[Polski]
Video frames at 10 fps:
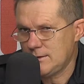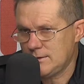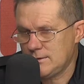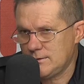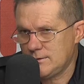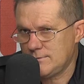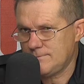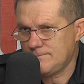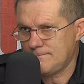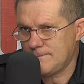E,
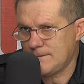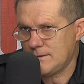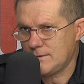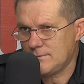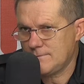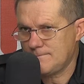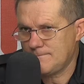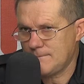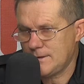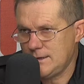mm,